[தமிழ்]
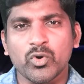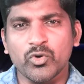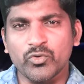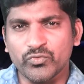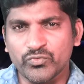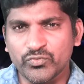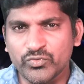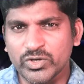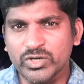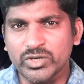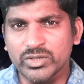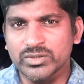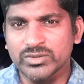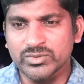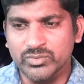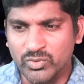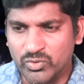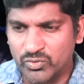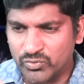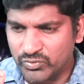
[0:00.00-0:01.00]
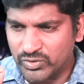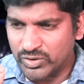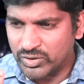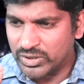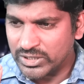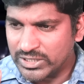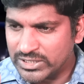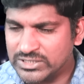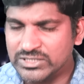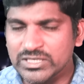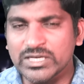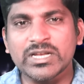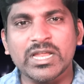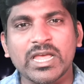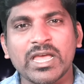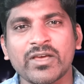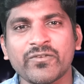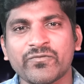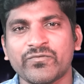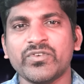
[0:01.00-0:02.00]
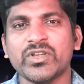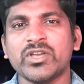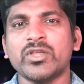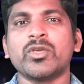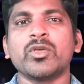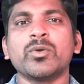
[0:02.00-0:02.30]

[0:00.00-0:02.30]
ஒவ்வொரு ஒவ்வொரு ஈச் அண்ட் எவ்ரி